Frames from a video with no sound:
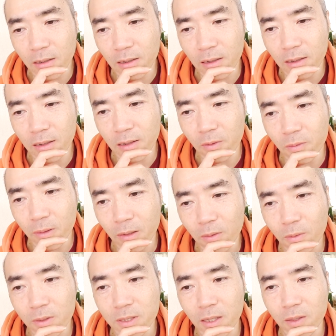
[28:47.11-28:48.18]
和
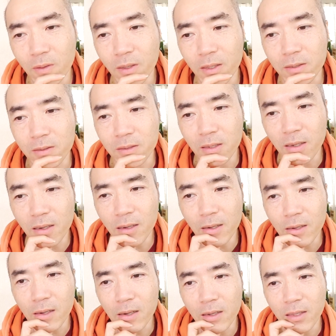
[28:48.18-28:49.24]
子さんのやつ
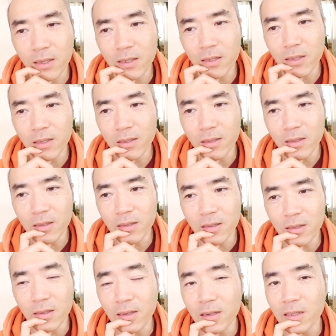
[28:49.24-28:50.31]
がかなり
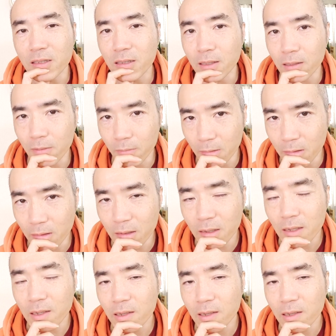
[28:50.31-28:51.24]
いい感じなんだわ。